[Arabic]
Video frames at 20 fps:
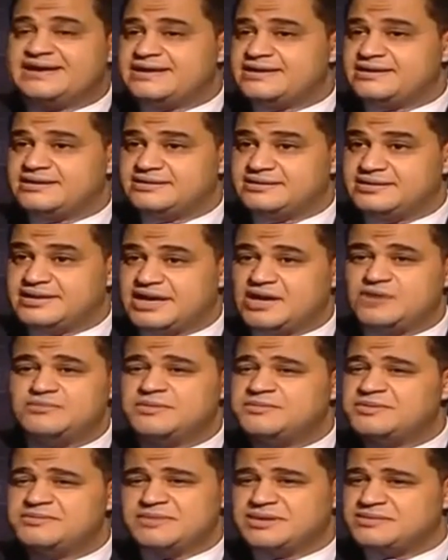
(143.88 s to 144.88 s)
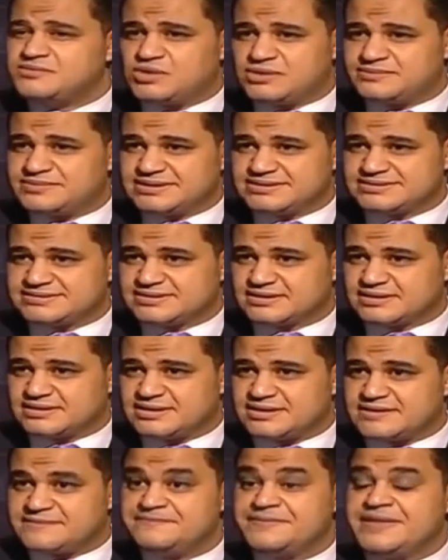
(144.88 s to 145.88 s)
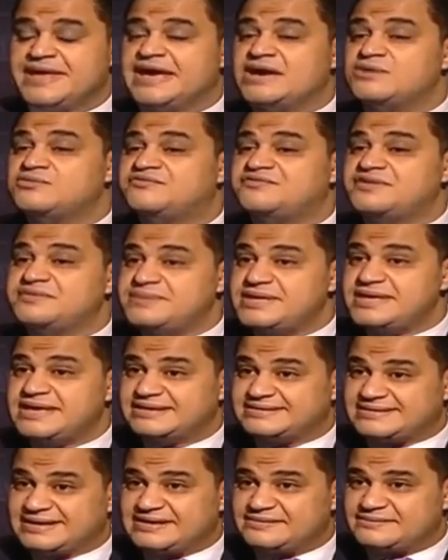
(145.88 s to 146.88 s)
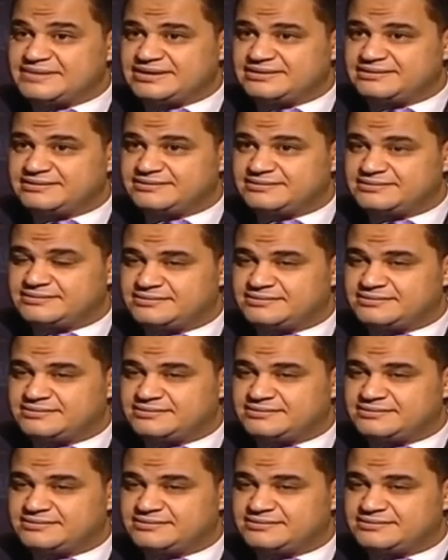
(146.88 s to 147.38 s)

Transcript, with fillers: في حياة أو ما بين مجموعة من الأصدقاء أو في بيئة عمل